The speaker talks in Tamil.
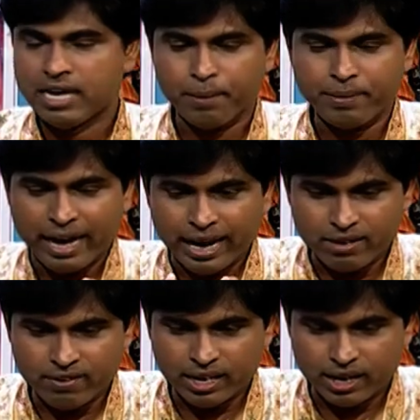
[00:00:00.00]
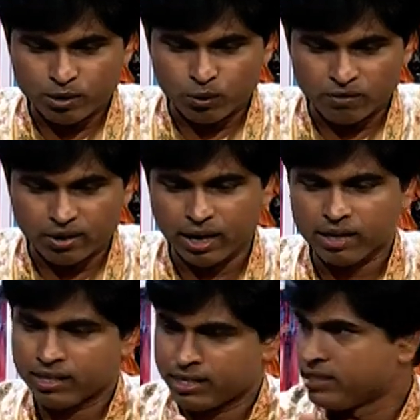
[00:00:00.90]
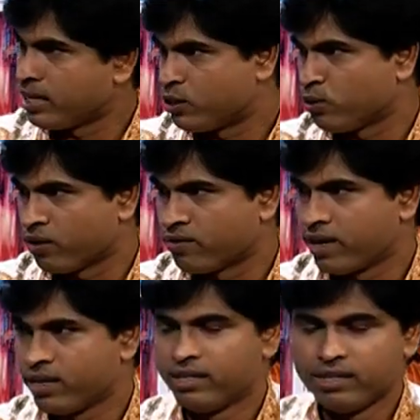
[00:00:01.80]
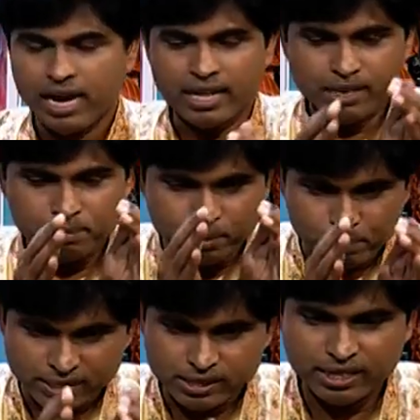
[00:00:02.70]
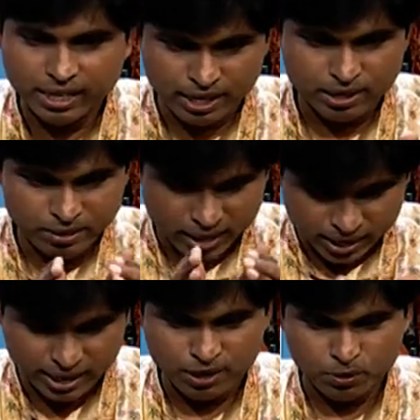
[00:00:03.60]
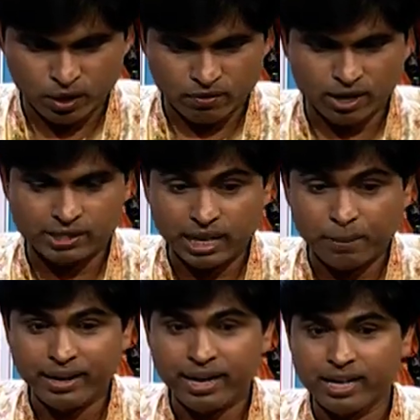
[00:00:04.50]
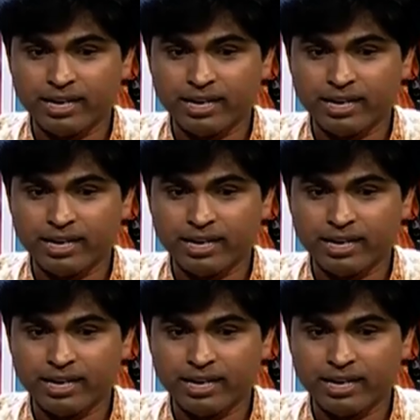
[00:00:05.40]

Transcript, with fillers: அப்போ அரைவேக்காடு உணவுகள் அது சத்து உணவுகள் அதுக்கப்புறம் பசுங்கணிகம் இயற்கை உணவுகள் சமையலே